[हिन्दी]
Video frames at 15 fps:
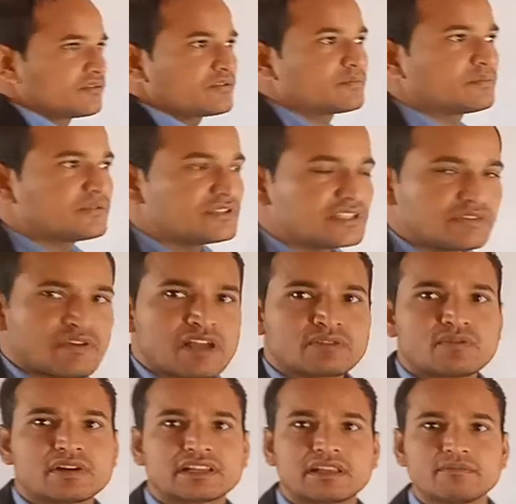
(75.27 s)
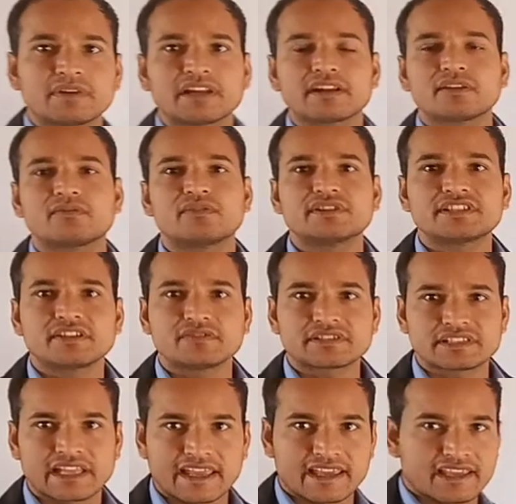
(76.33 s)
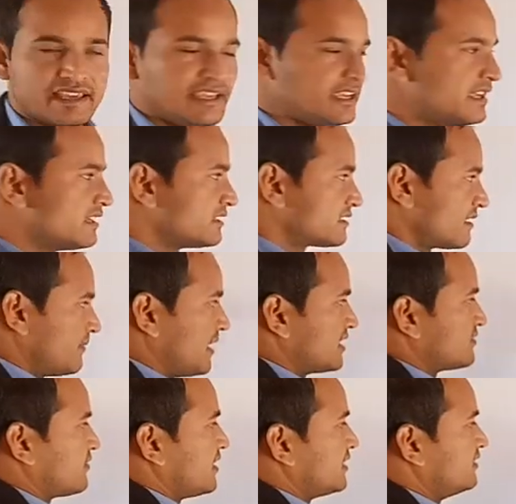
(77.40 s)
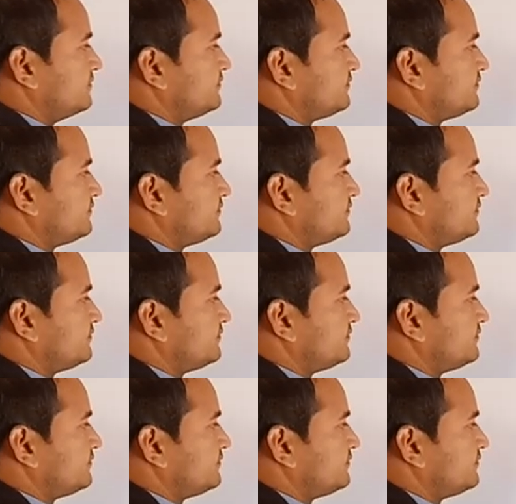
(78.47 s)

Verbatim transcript: को और पूंजीवाद को खत्म करके कौन सी अवस्था आएगी समाजवाद